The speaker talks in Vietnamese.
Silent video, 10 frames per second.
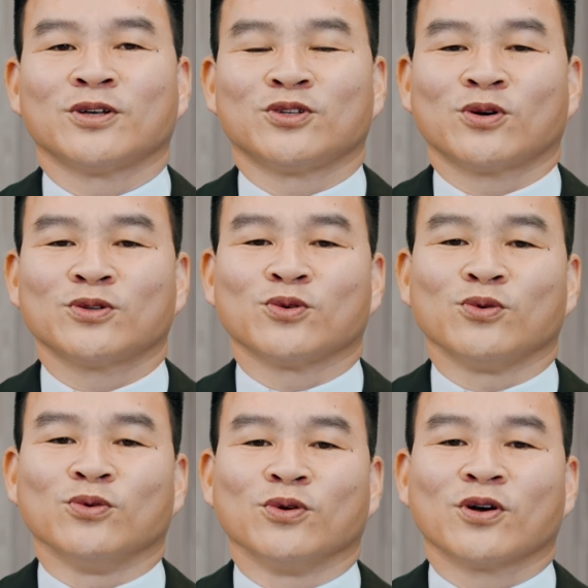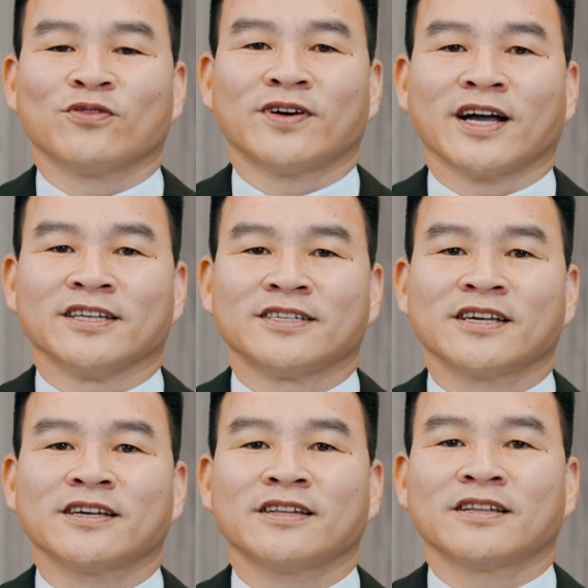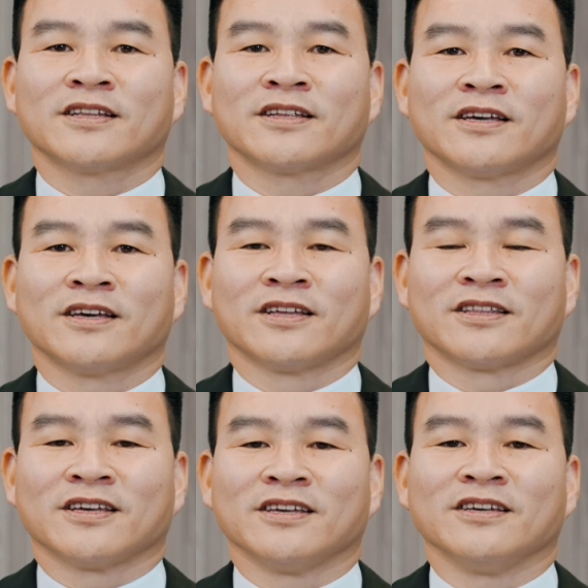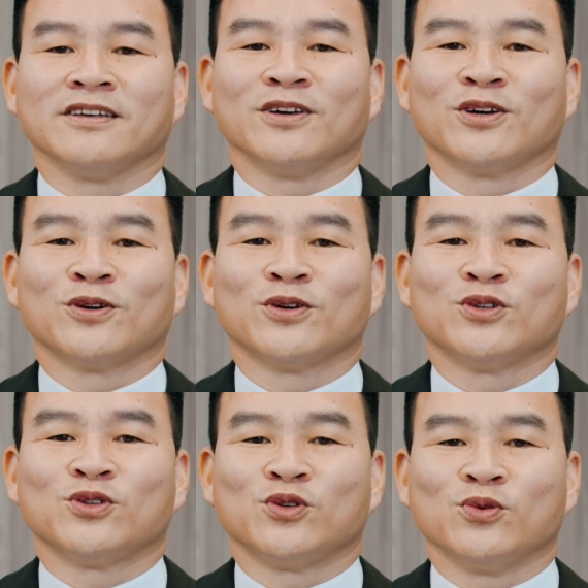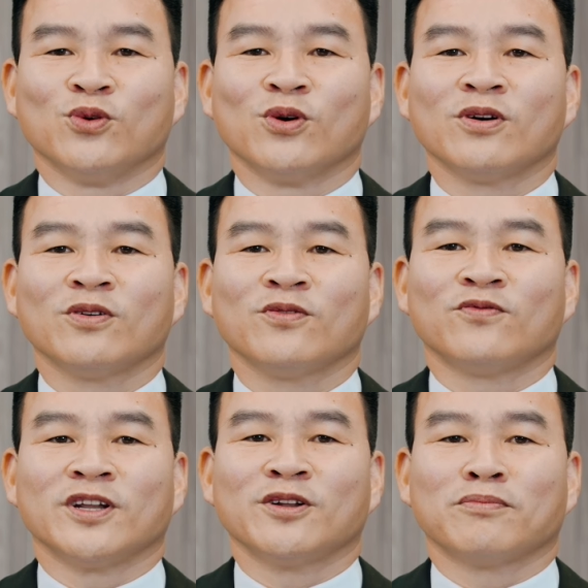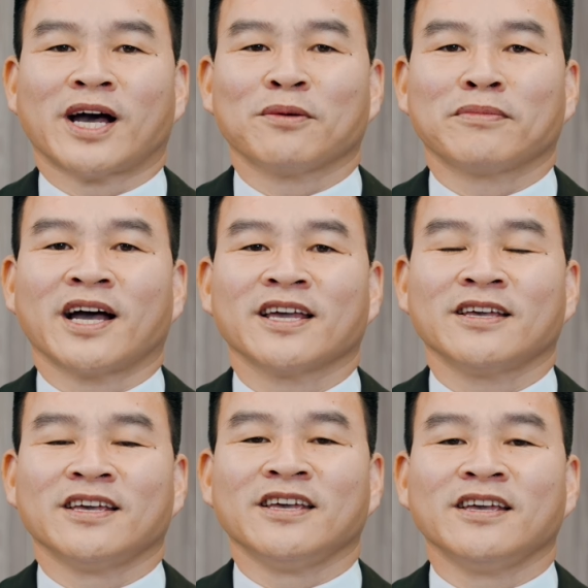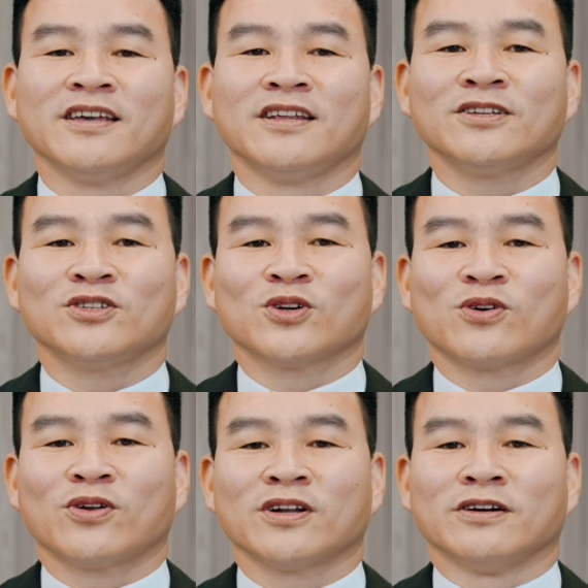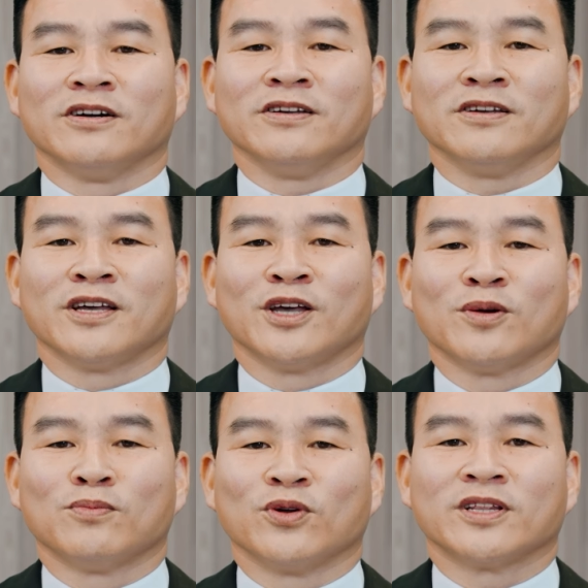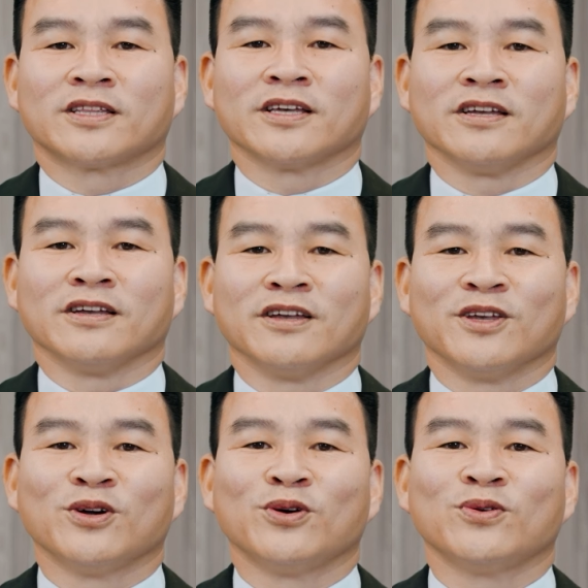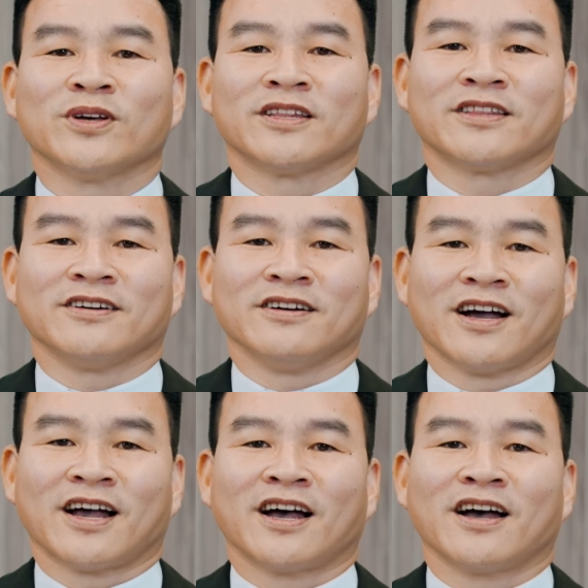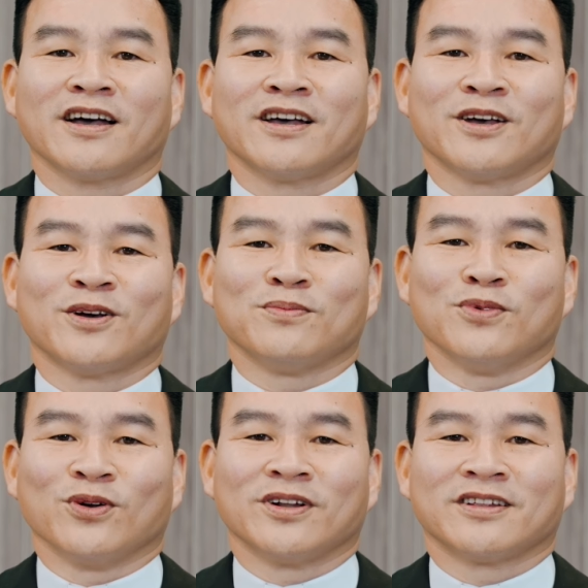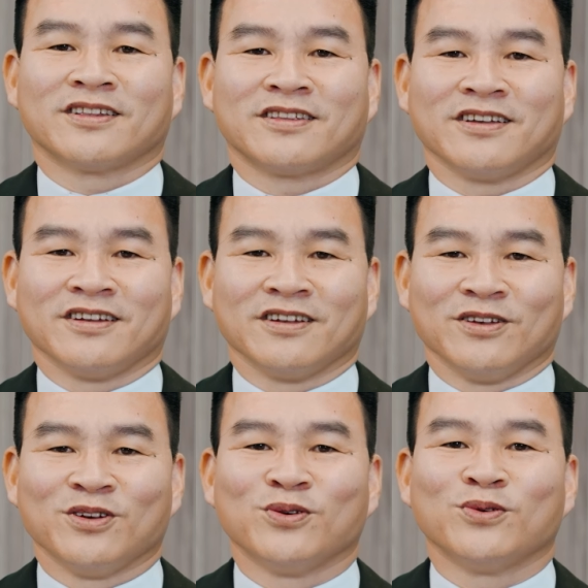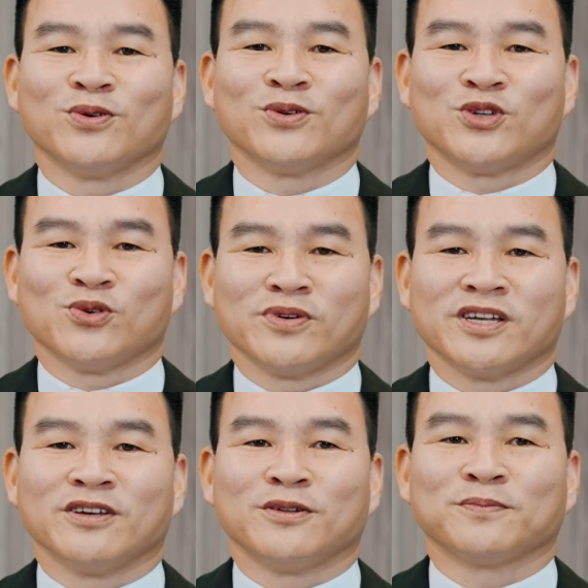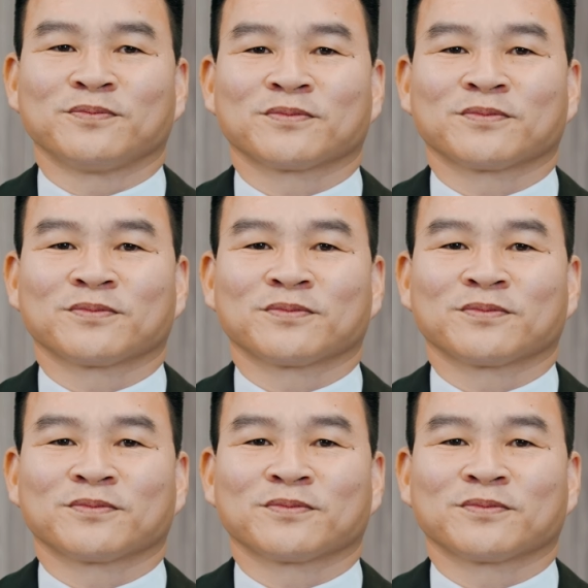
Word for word: cho dù có phải chết thì Chúa vẫn mãi mãi hy hiến cho con người một tình yêu tự hạ, một tình yêu trung kiên.